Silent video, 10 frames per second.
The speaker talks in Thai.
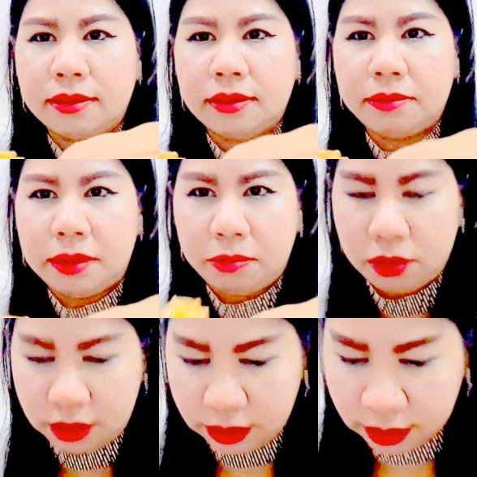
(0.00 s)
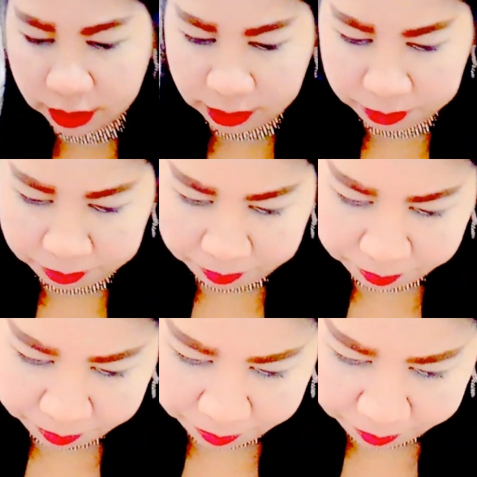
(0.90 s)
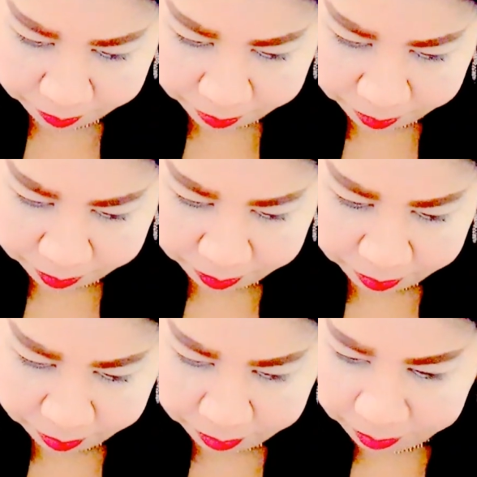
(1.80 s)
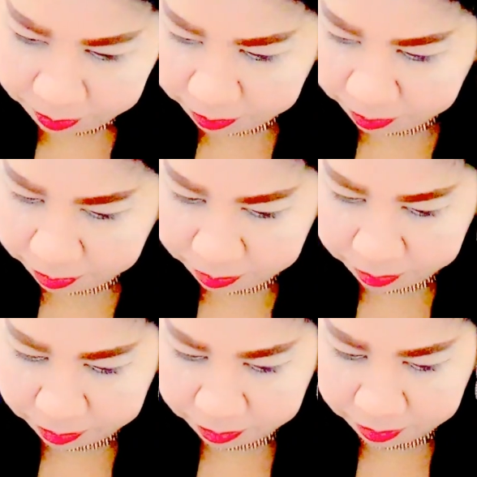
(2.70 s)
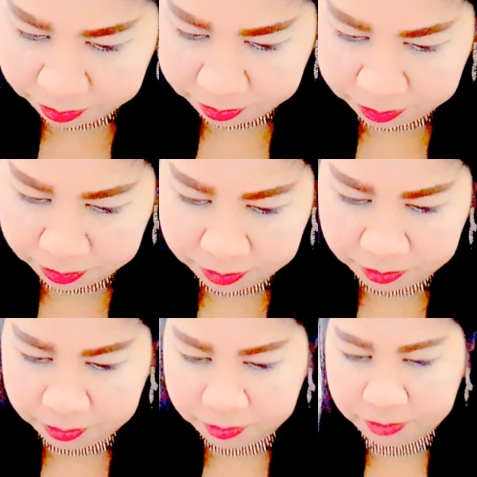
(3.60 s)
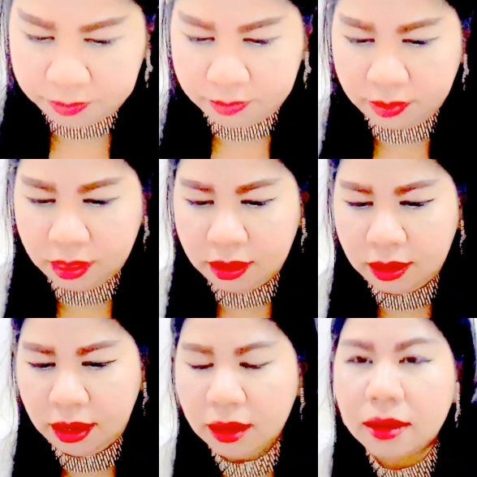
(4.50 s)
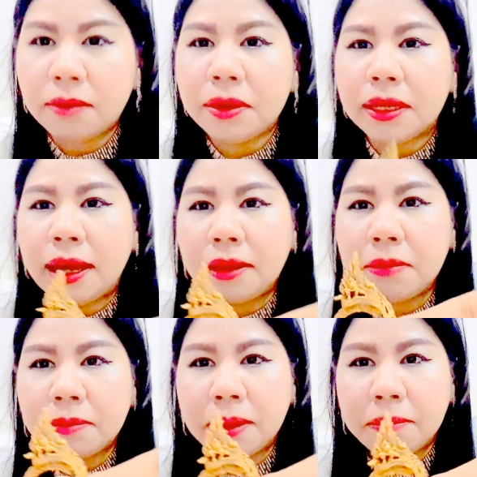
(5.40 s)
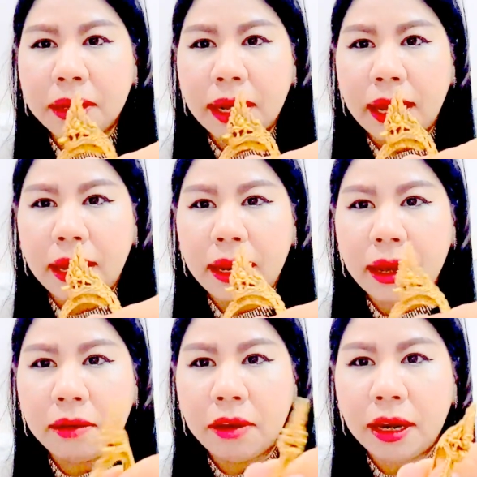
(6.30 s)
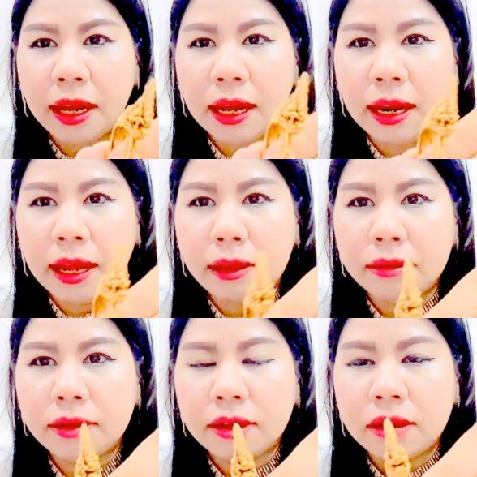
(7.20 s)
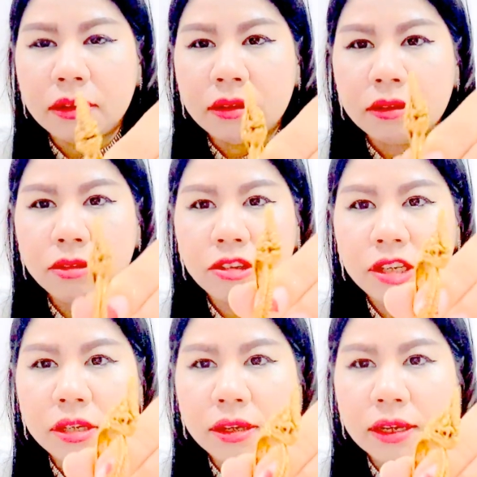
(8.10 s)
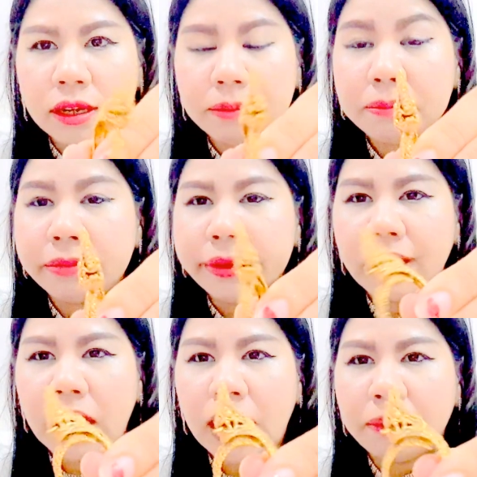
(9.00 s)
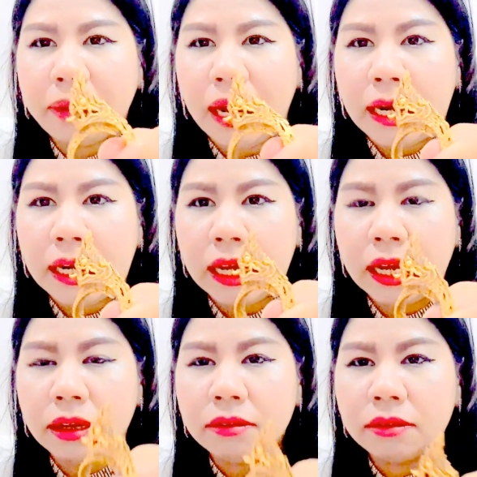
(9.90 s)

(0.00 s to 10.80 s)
จะเป็นบุตรคำ อันนี้ก็เป็นงานแบบธรรมดานะคะแหวนนักขราตัวนี้ก็แค่หลักพันนะคะ